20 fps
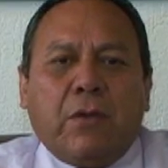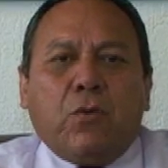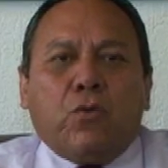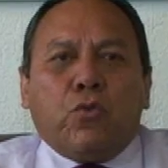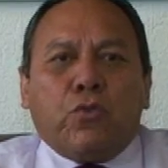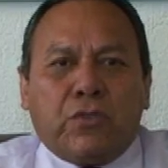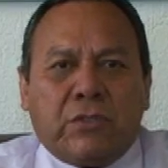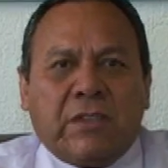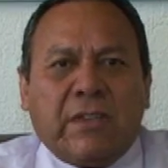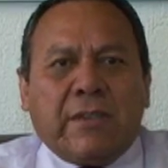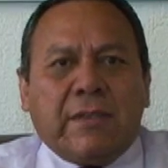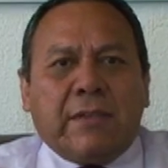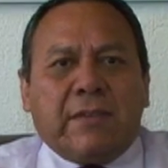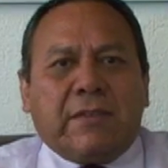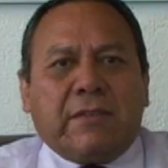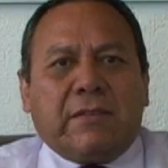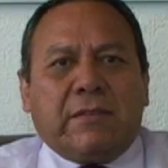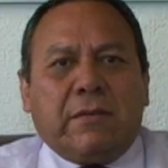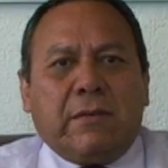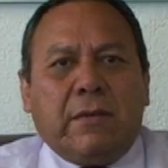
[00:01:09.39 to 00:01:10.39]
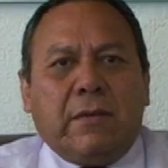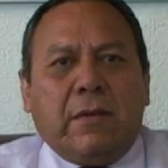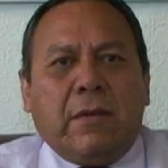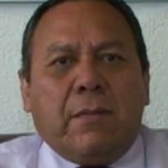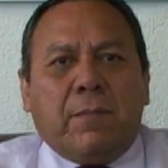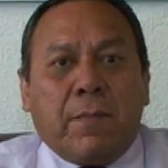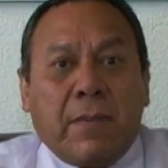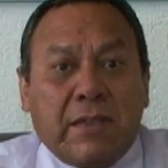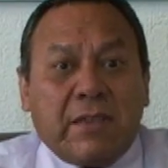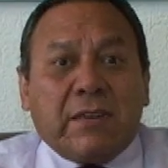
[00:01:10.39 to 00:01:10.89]
Ustedes,
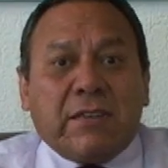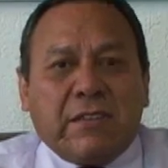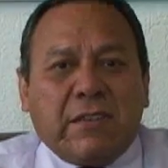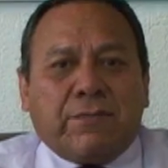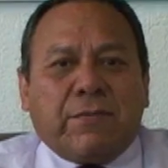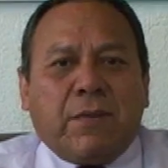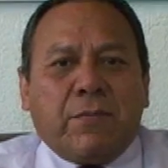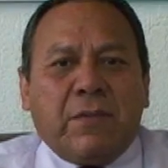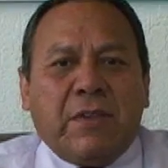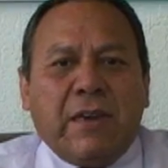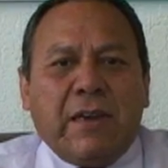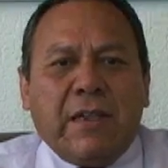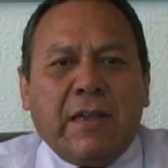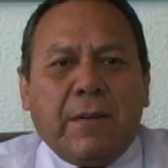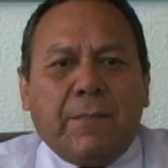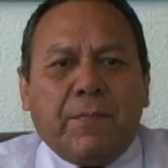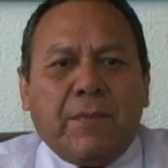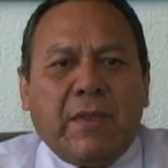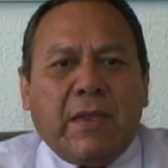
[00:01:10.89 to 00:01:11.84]
madres de familia,